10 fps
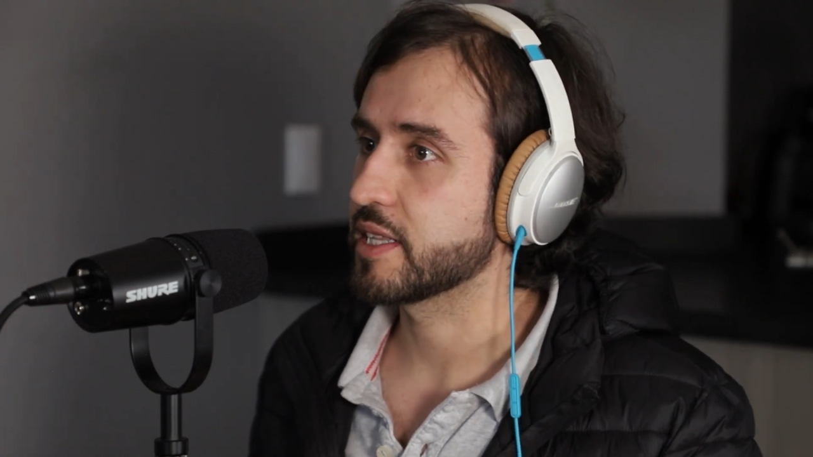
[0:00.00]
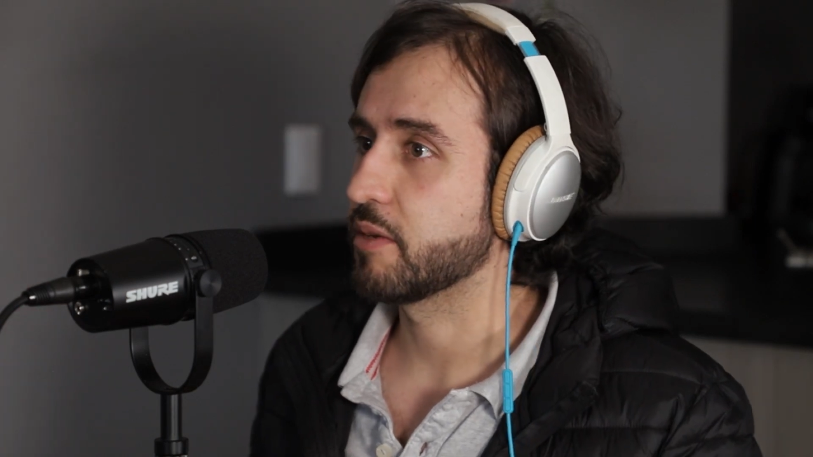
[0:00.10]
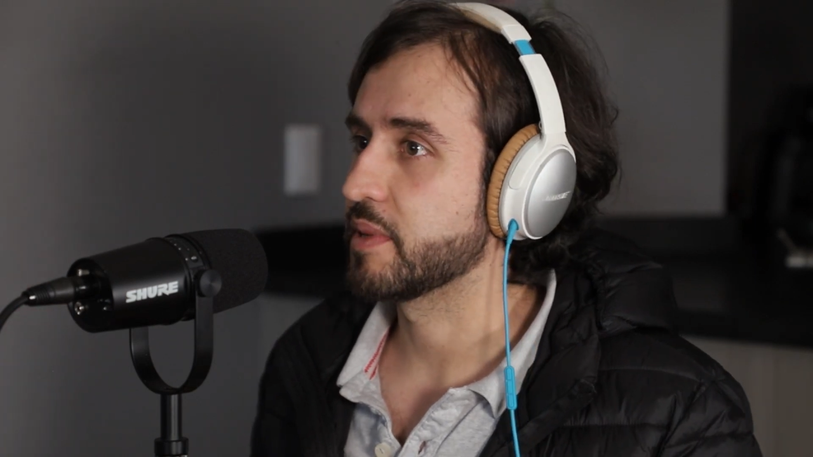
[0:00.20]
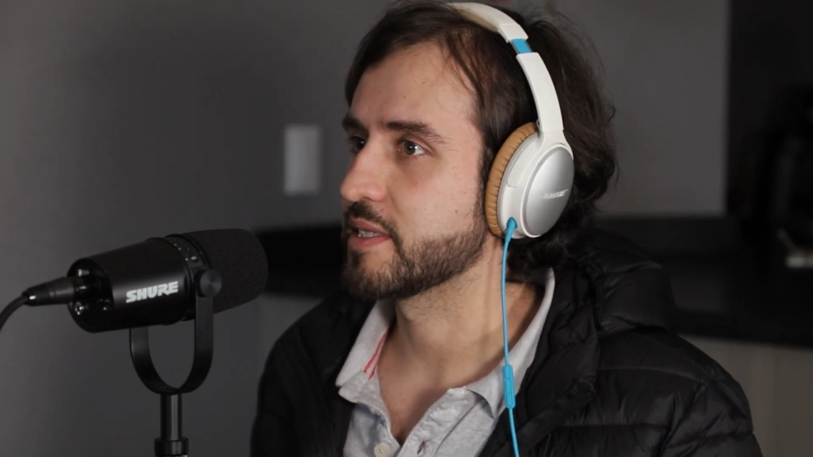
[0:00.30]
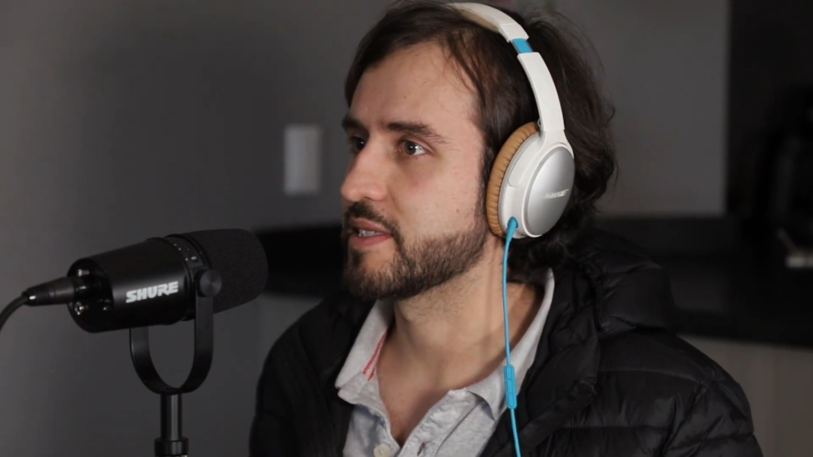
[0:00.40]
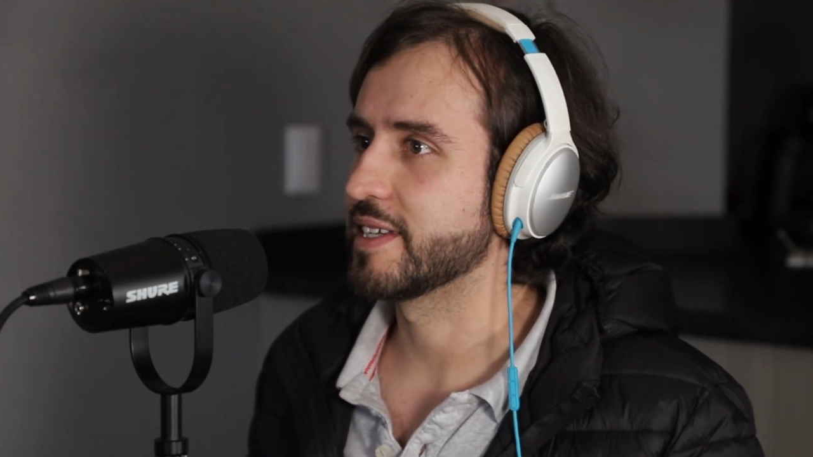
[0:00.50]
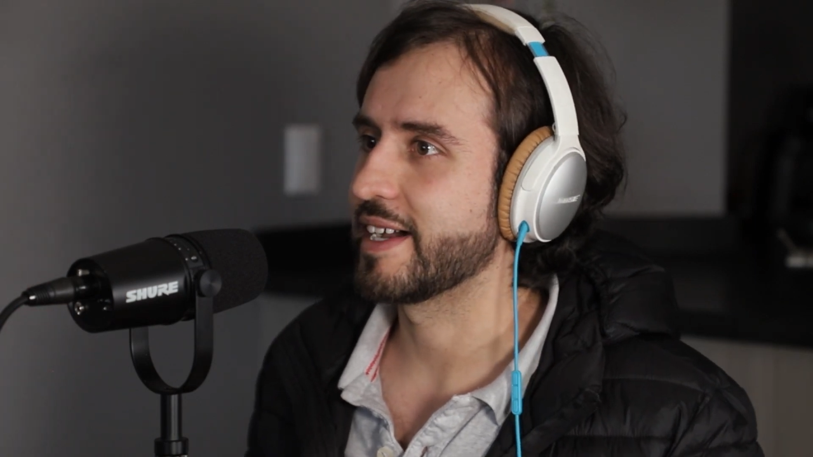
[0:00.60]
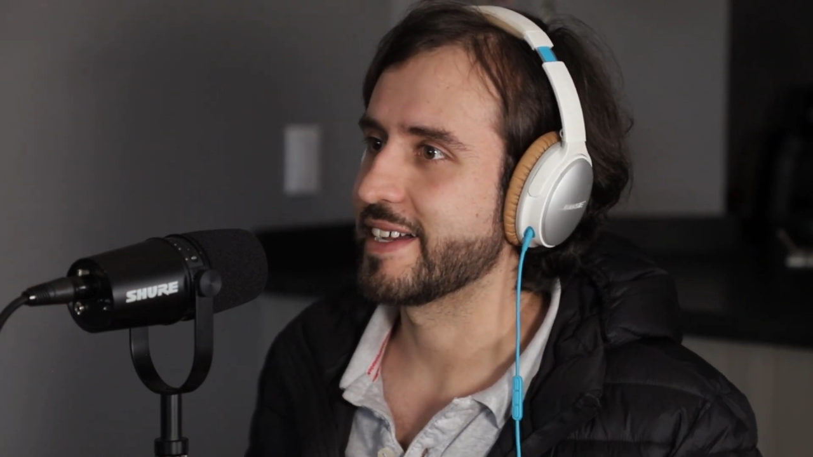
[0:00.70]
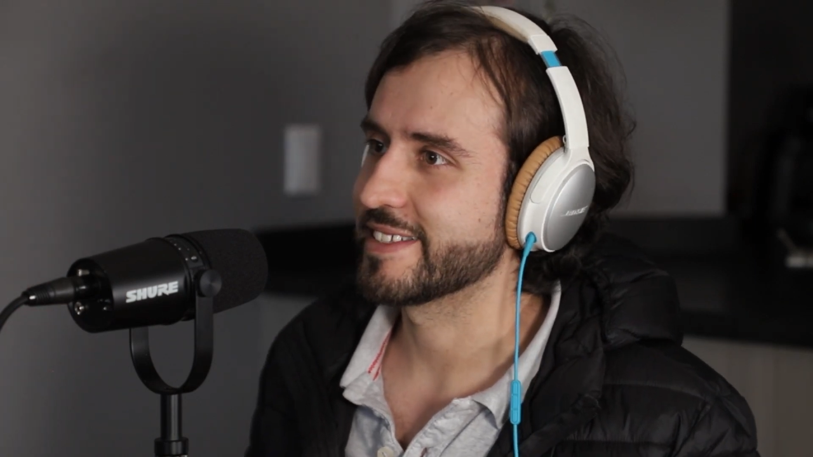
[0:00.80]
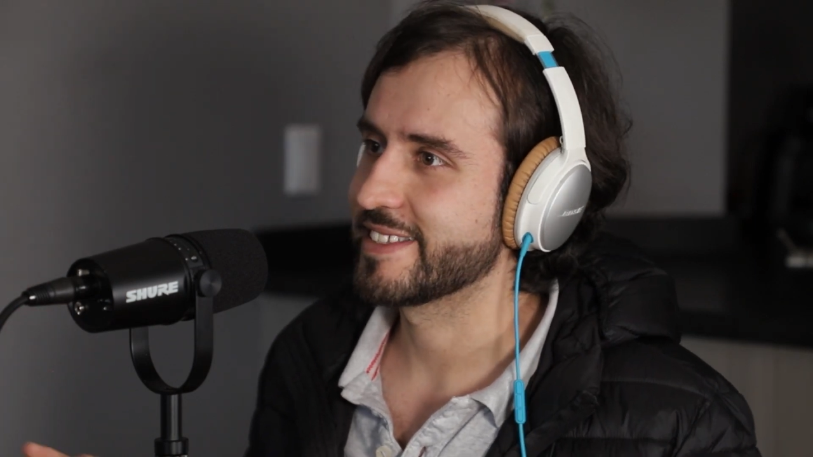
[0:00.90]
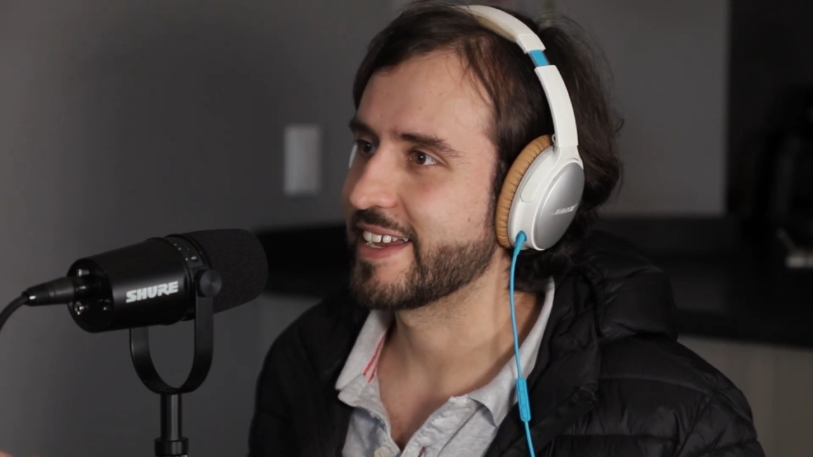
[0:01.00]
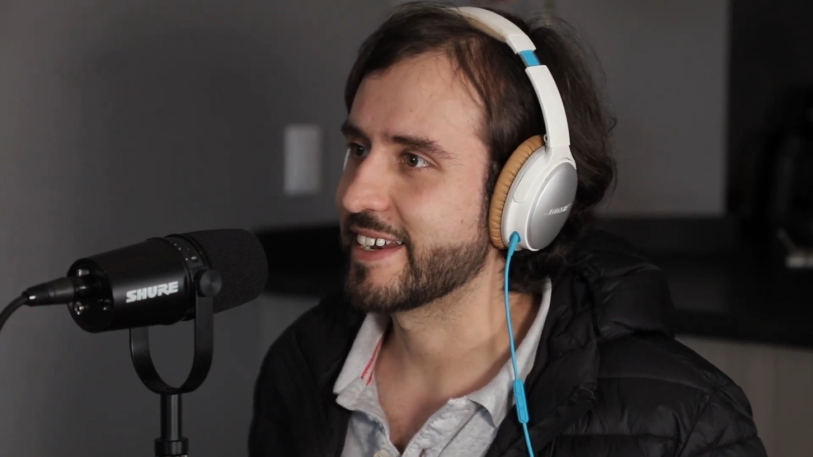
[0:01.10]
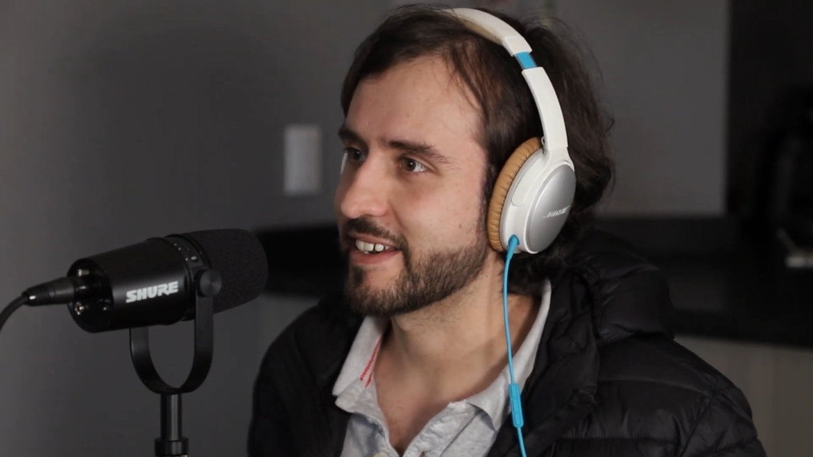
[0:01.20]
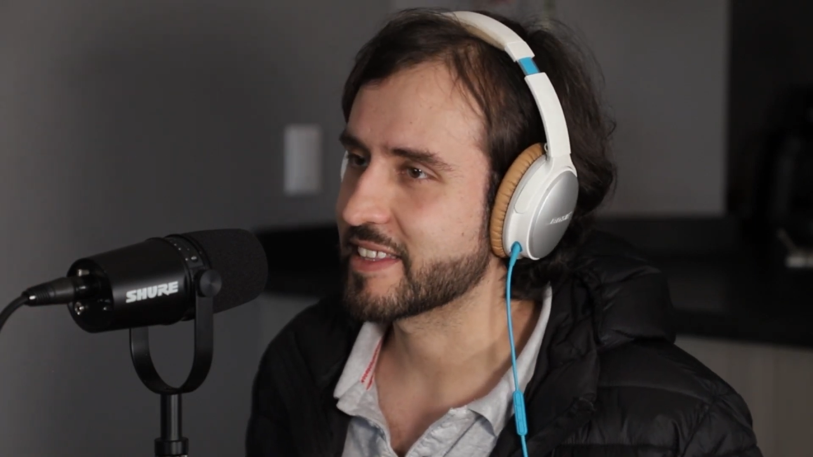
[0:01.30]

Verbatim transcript: tal vez ya se han